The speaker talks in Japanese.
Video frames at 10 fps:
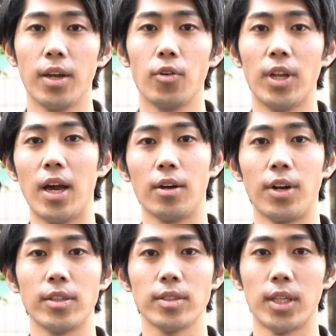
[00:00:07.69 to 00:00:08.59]
いろんな
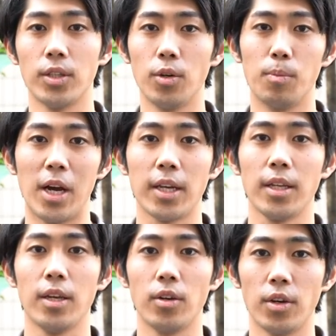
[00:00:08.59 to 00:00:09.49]
クライアントさんの
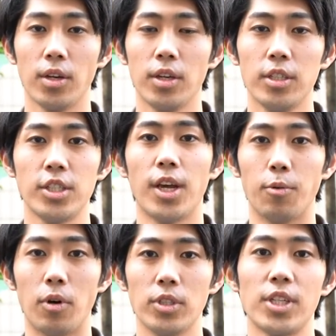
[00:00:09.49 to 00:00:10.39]
マーケティング支援
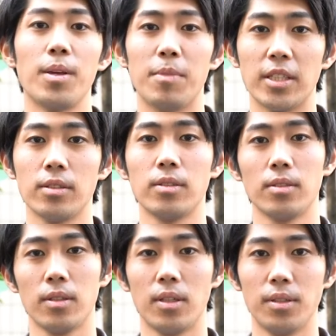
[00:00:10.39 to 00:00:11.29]
をしていま
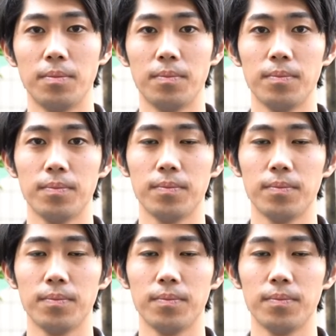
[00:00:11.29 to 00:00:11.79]
す。はい。